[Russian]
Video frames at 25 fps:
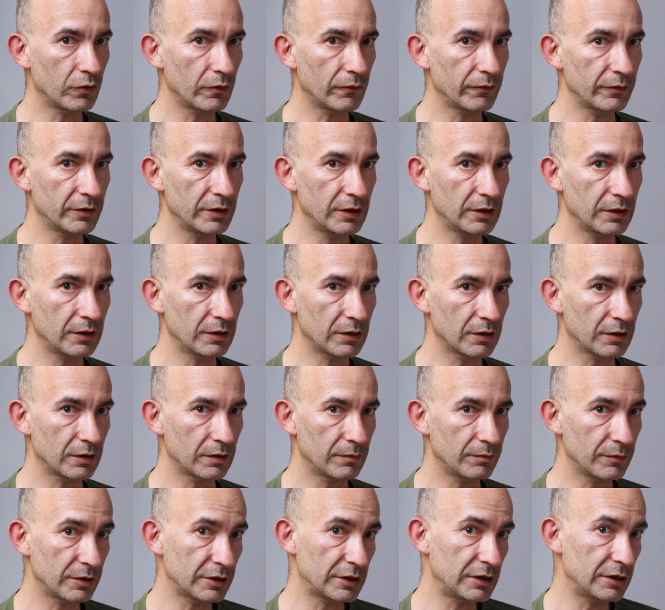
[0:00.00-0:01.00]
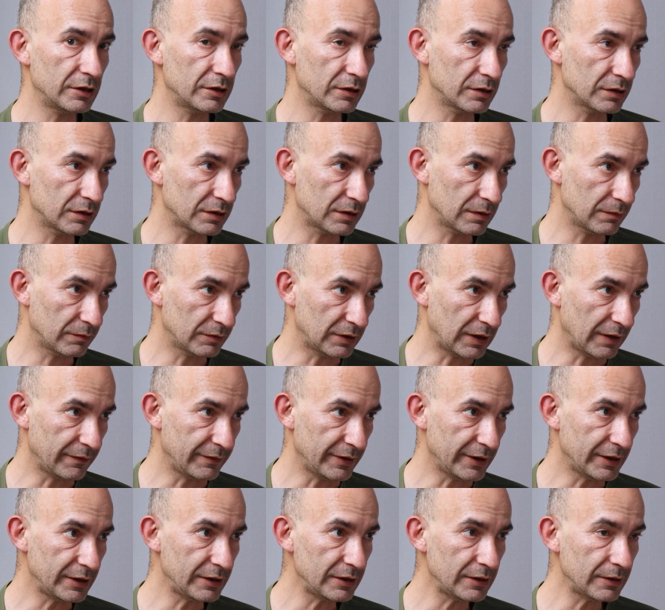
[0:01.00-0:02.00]
уровне э, межличностного
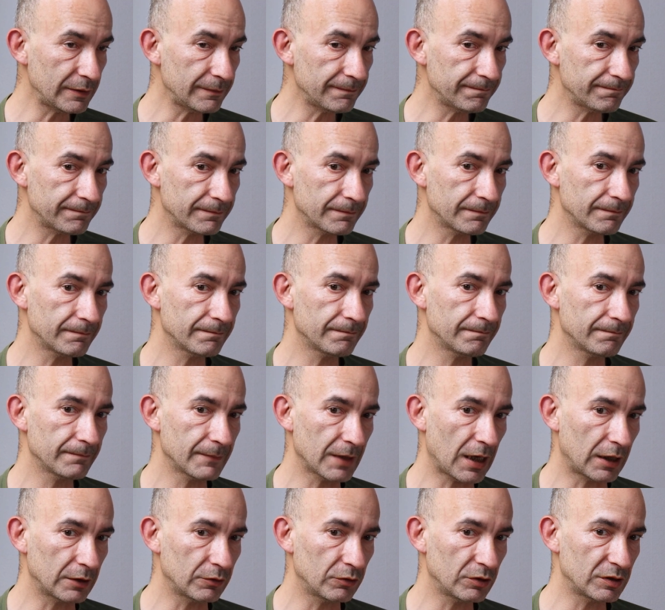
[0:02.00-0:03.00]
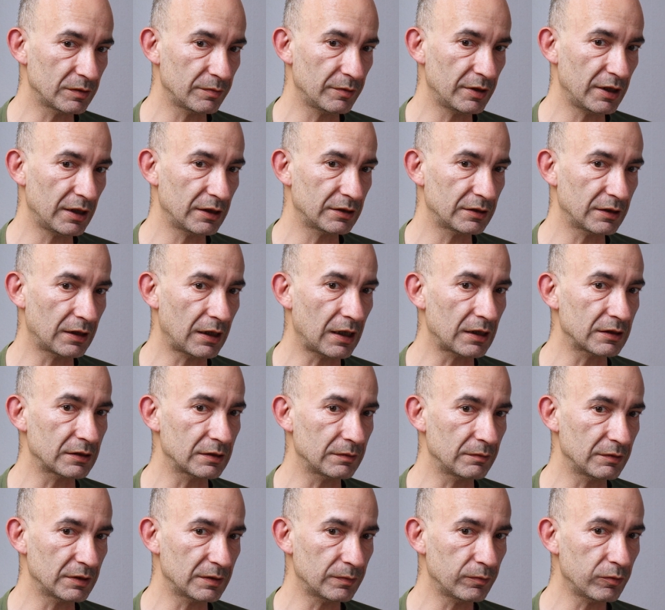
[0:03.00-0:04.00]
доверия. Оно измеряется
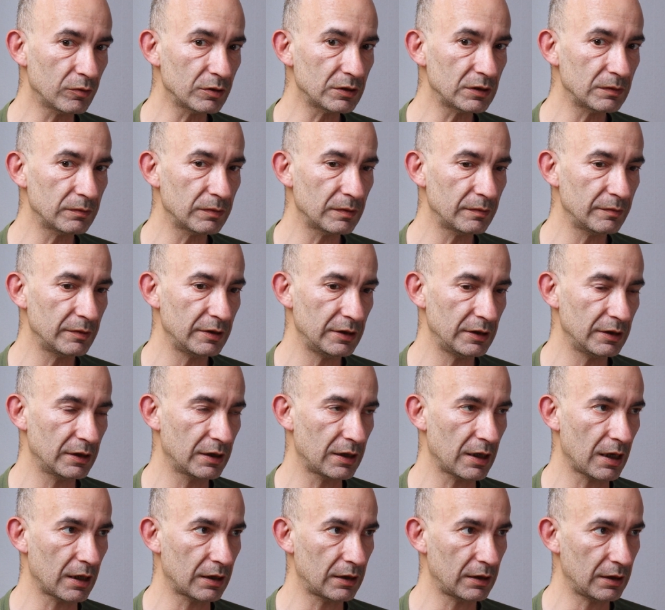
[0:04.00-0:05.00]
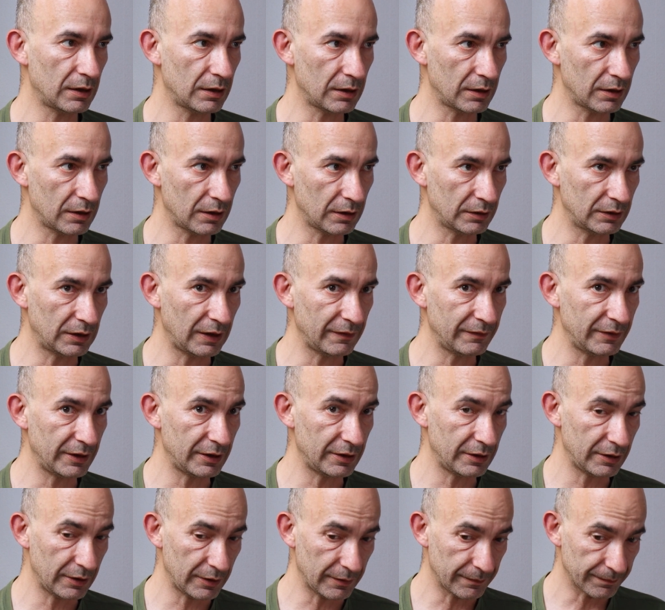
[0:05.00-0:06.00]
разными способами, и как
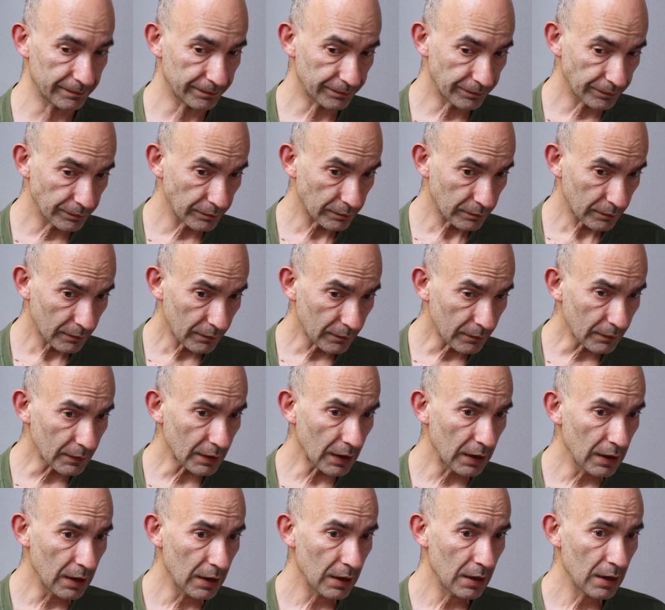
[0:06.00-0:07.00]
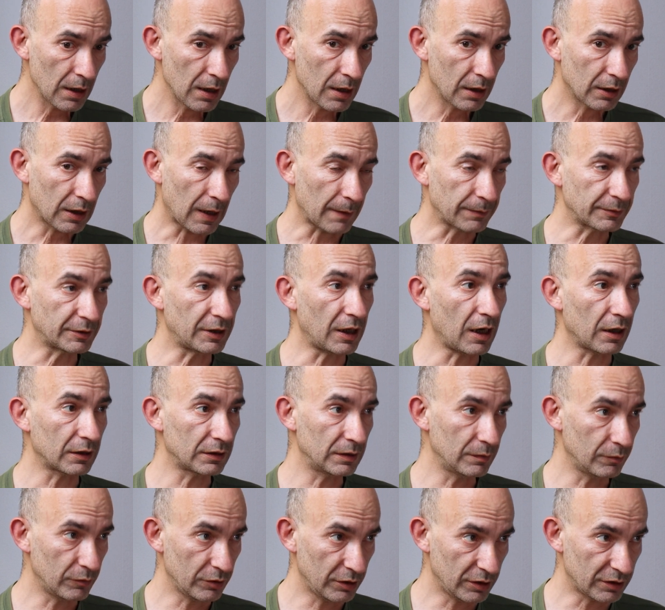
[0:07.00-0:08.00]
доверие к
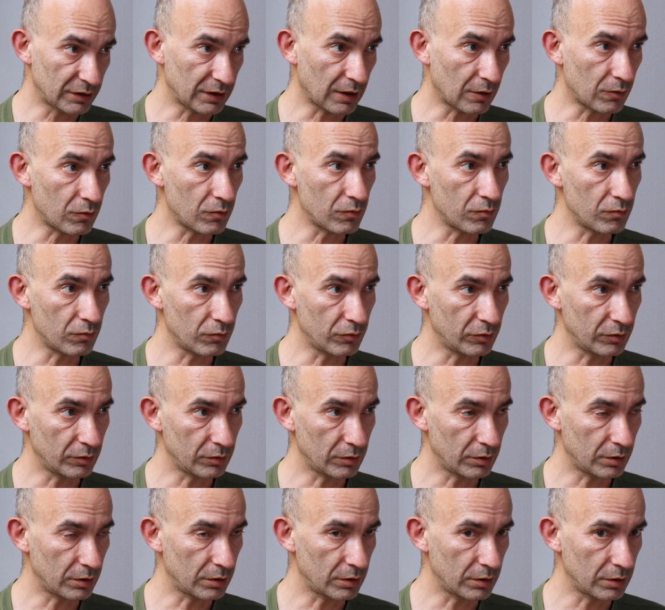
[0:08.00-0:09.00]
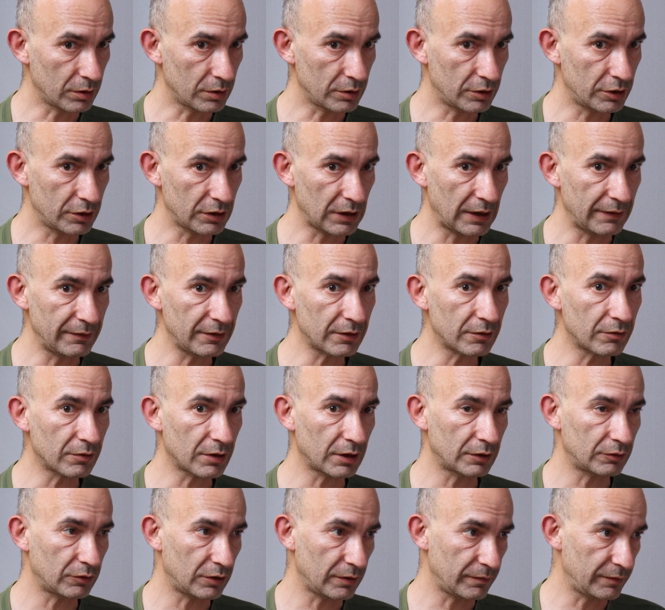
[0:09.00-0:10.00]
абстрактному незнакомому человеку,
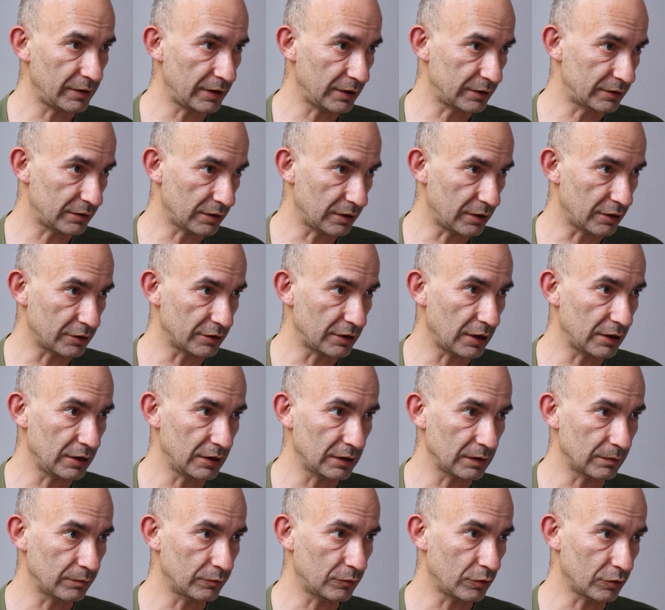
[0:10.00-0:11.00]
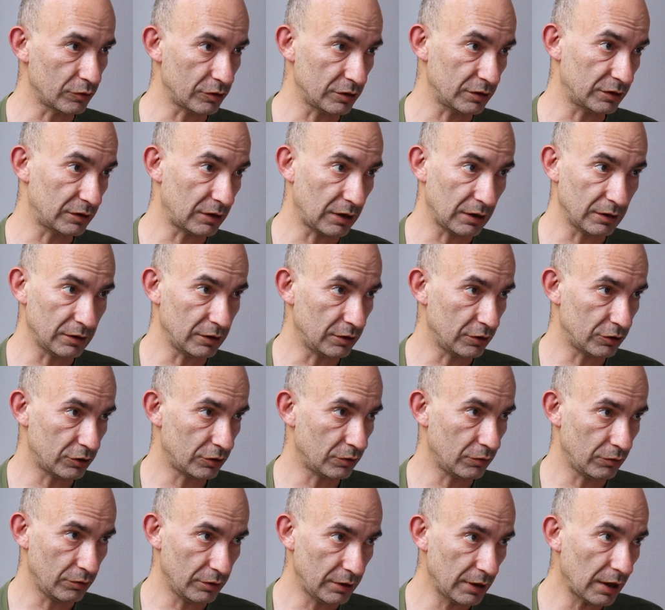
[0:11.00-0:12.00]
который является гражданином той же страны,
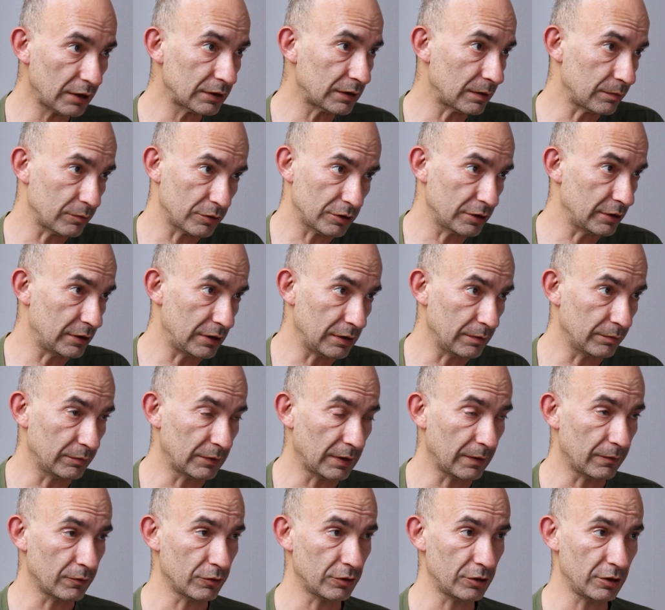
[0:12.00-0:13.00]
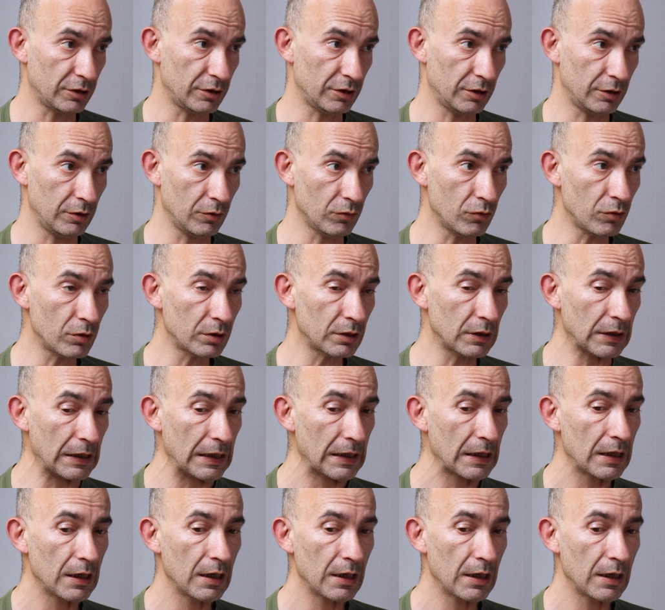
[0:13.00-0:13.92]
что и я, там, жителем того же региона,